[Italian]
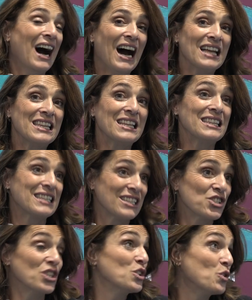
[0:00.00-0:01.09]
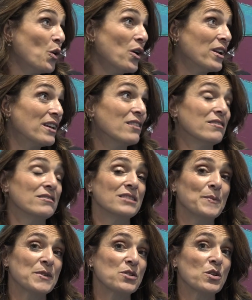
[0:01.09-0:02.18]
ad altri genitori con,
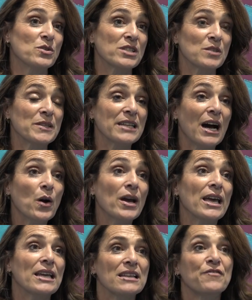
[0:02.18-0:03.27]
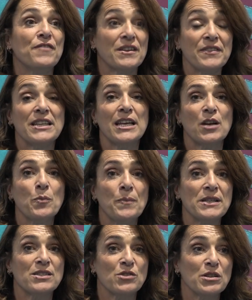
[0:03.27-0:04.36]
di persone con sindrome di Down e di far vedere un
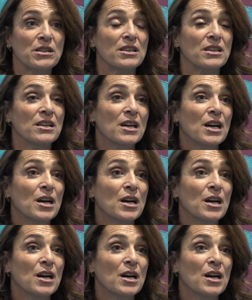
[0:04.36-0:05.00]
pezzo di